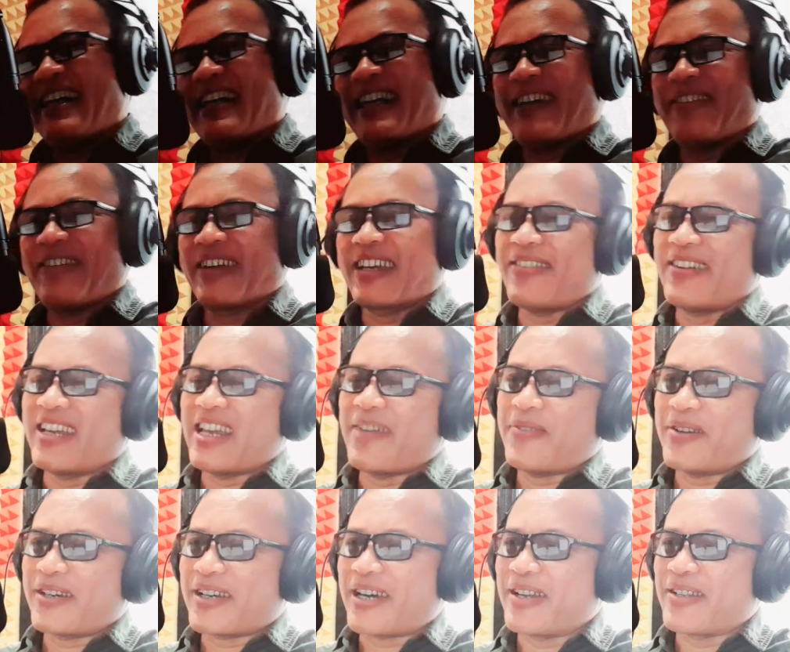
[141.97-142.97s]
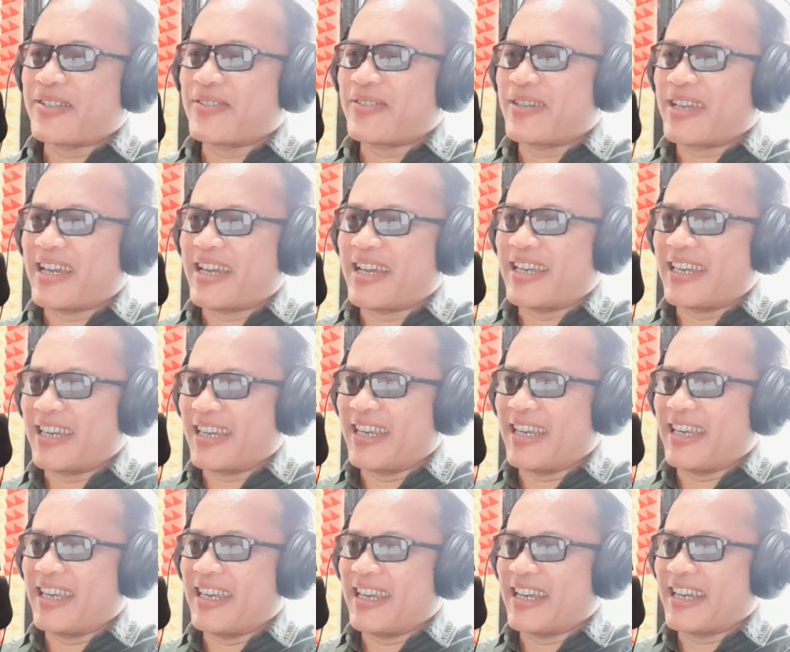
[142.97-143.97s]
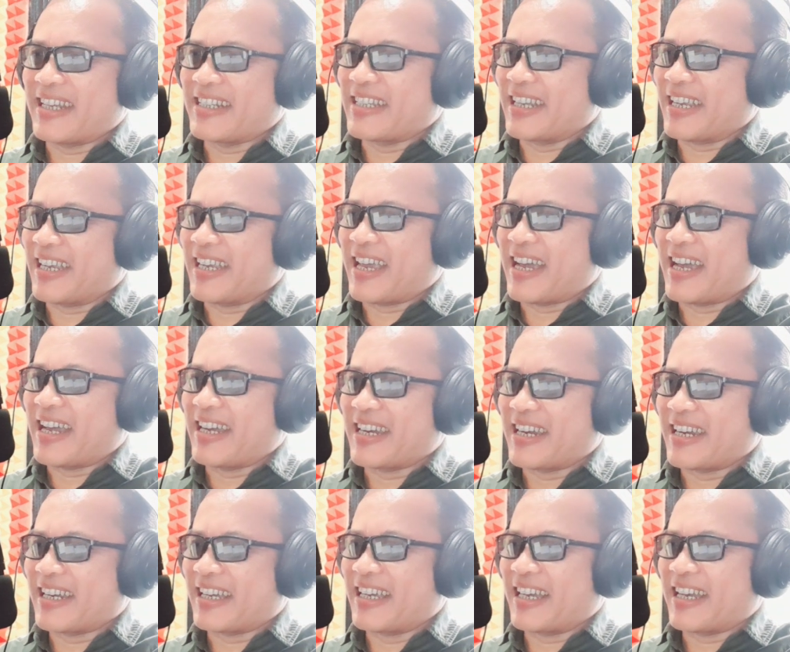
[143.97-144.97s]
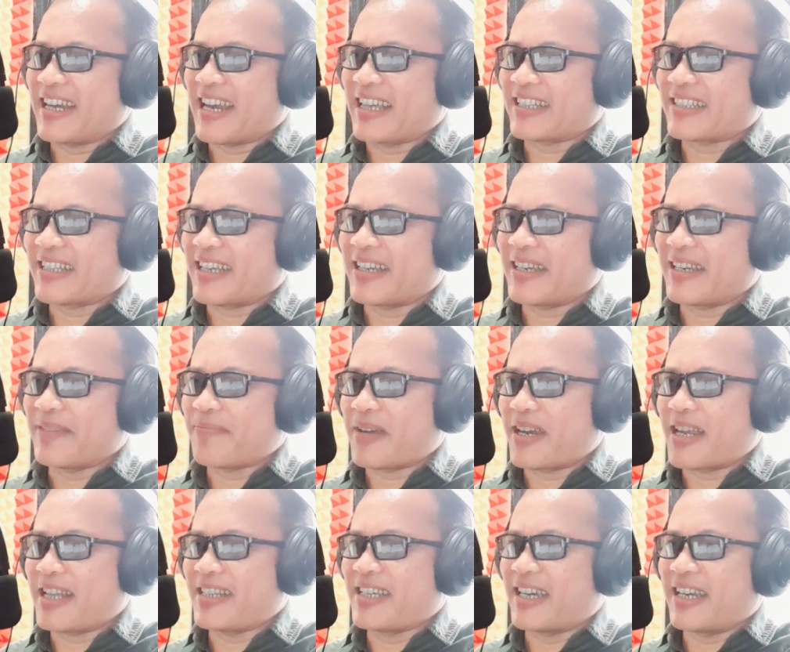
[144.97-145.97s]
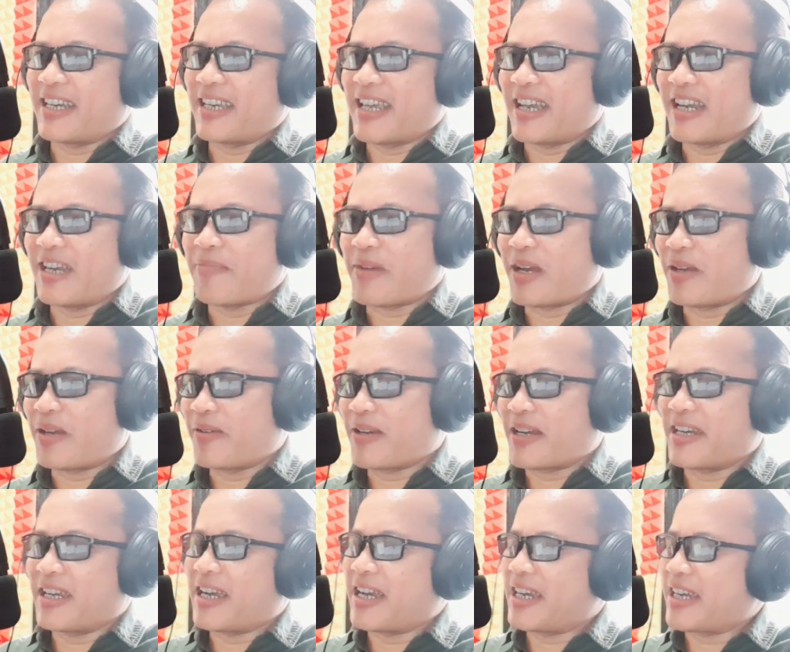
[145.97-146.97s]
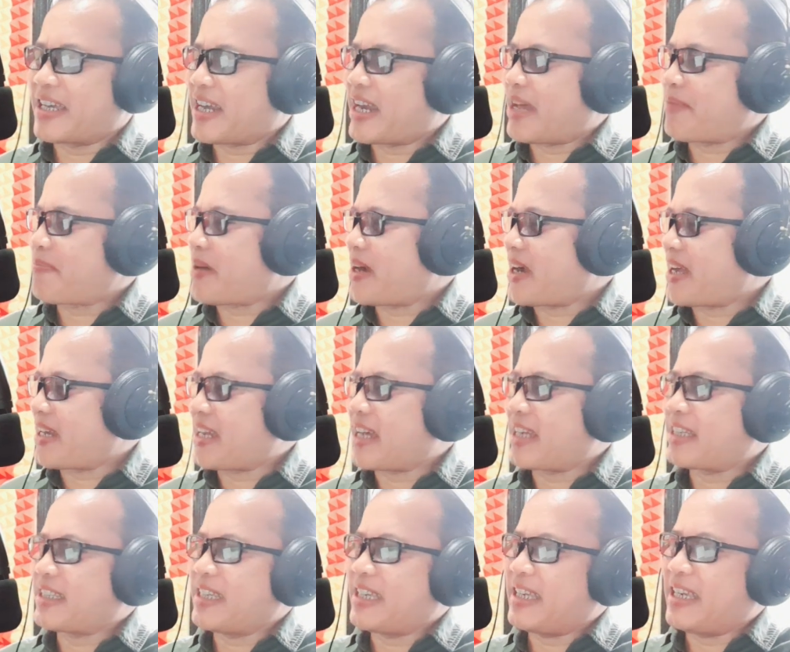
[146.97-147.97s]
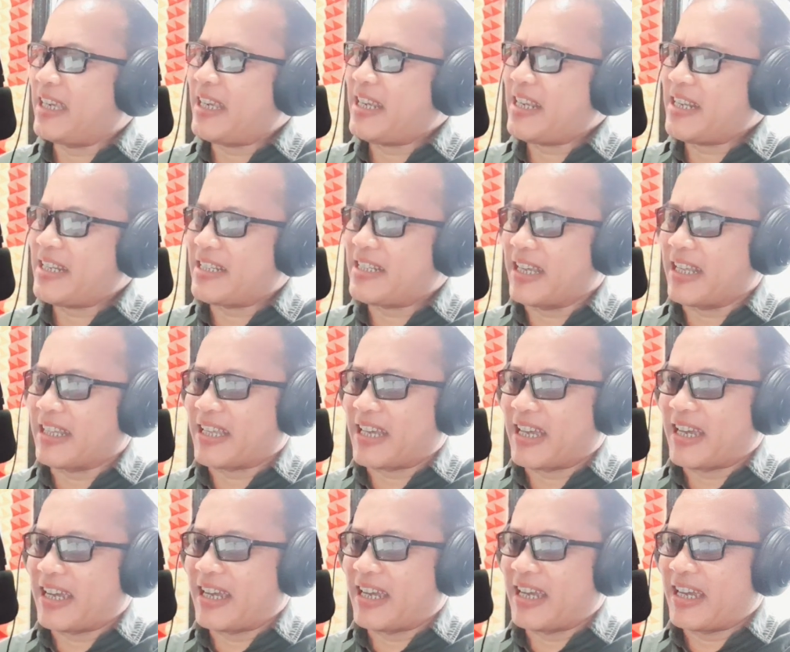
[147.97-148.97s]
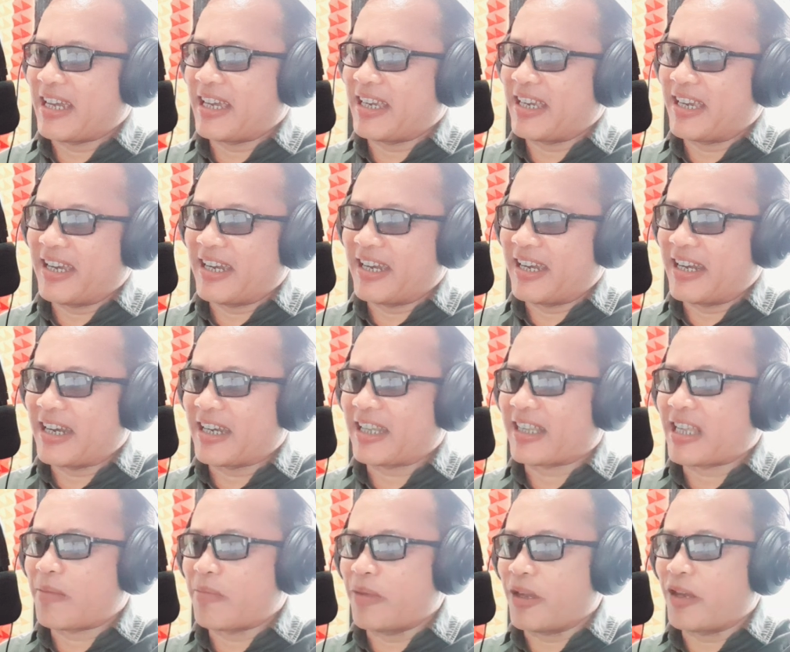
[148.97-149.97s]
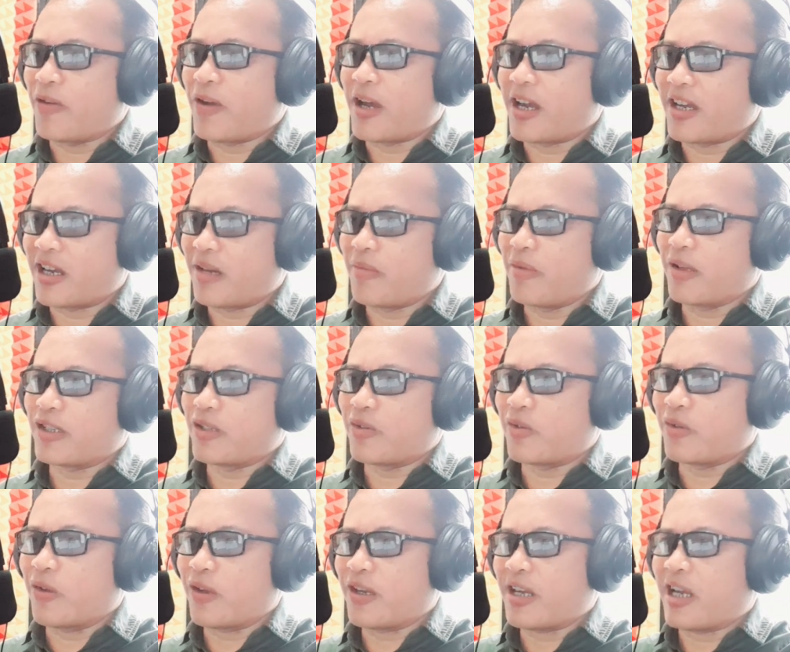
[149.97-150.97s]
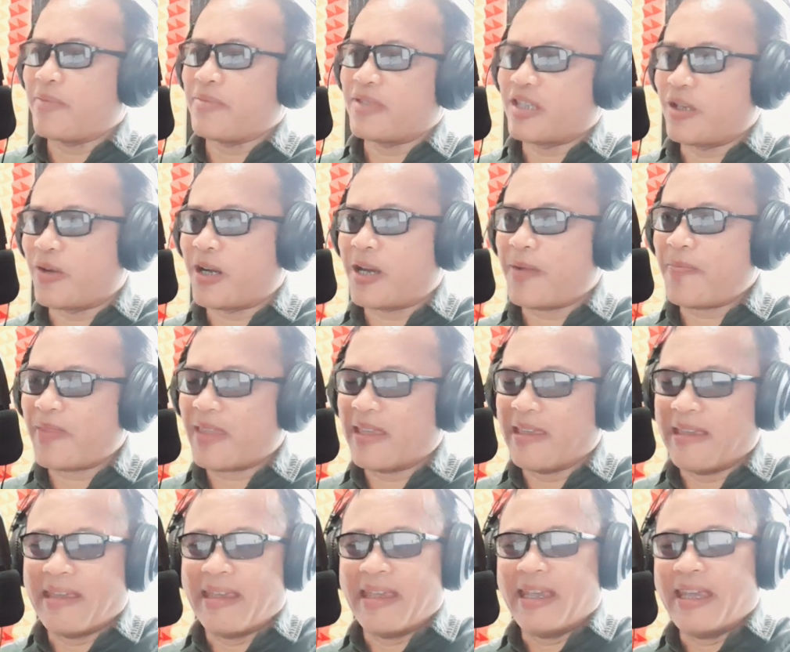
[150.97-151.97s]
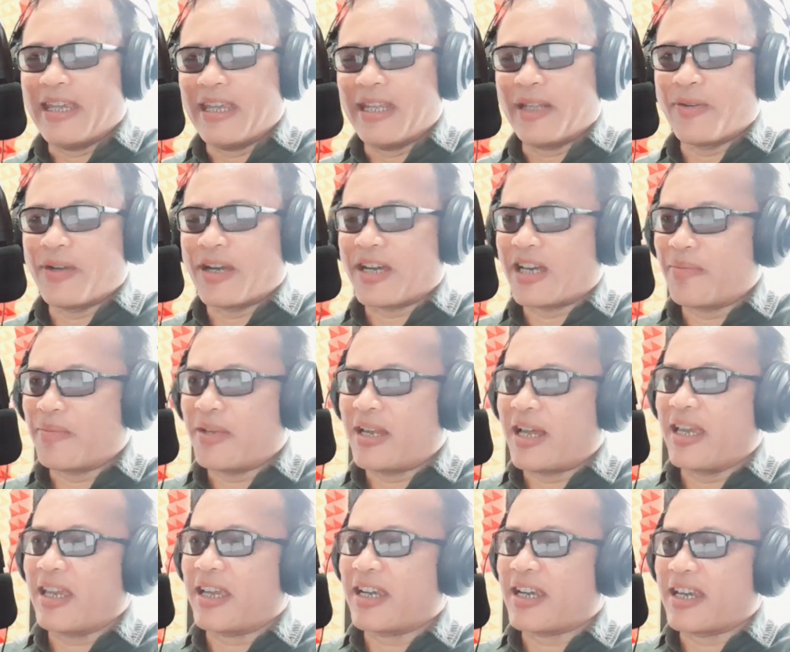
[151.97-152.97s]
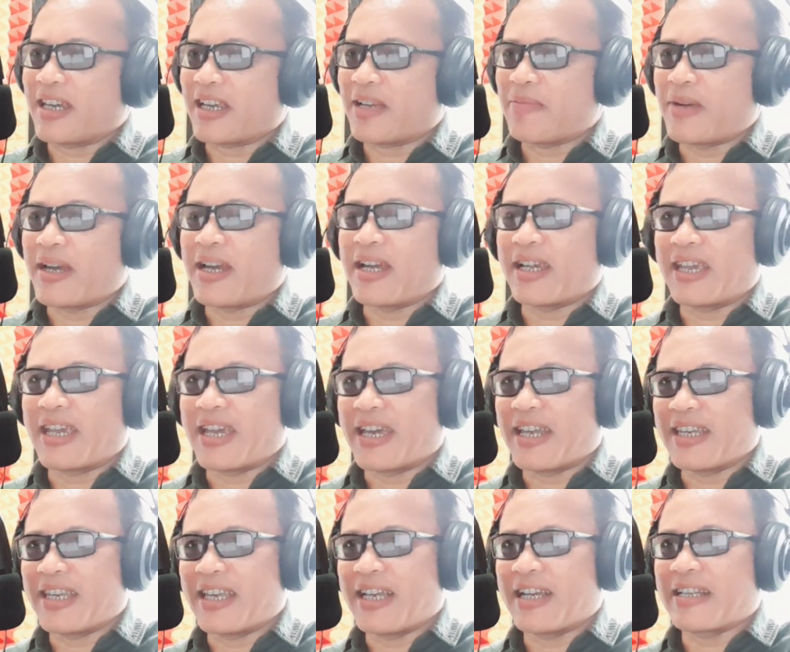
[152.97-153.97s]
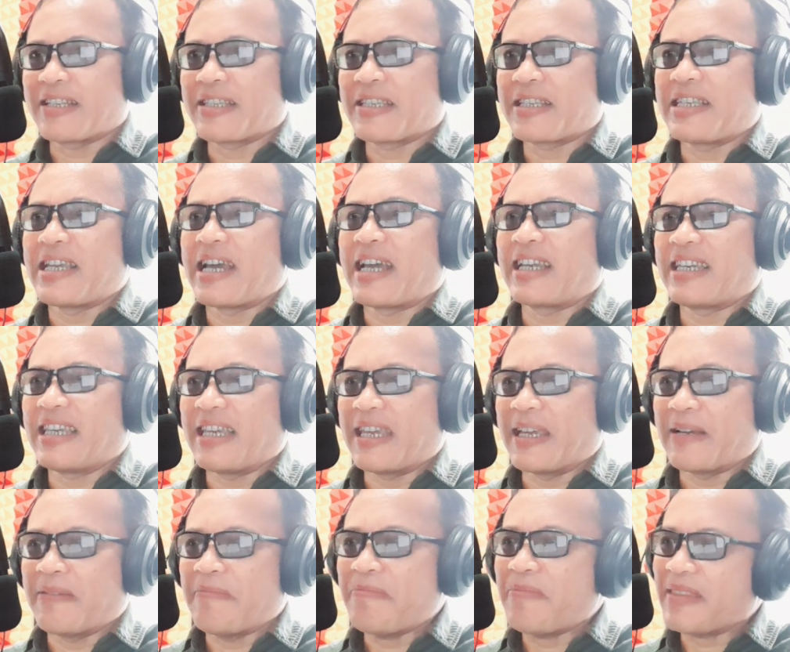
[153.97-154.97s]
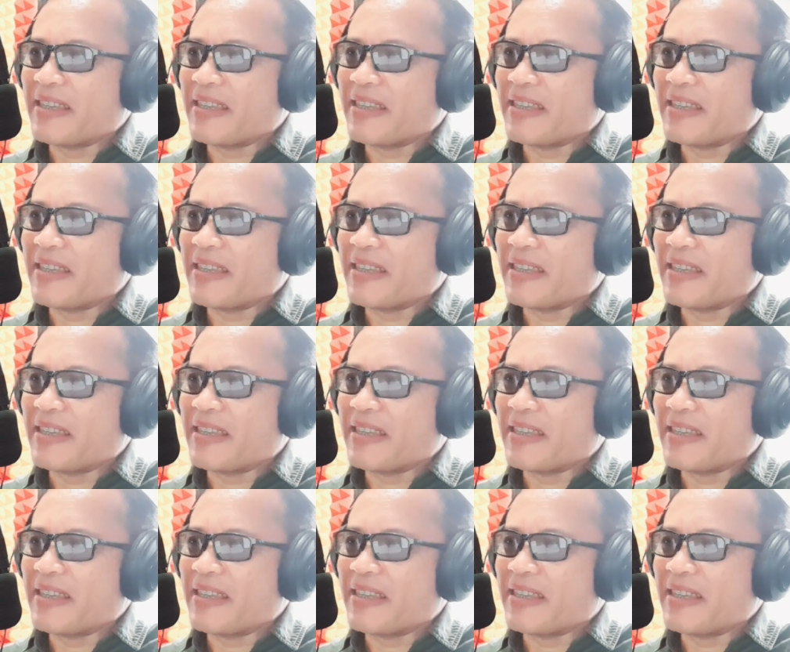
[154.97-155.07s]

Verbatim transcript: Nah bagaimana kalau sudah ini keceriaan dan keikhlasan pada siang ini yang dipadukan dengan kelapangan hati serta ya tetap berdoa dan bersyukur dalam jiwa itu akan melahirkan kebahagiaan yang sejati ya.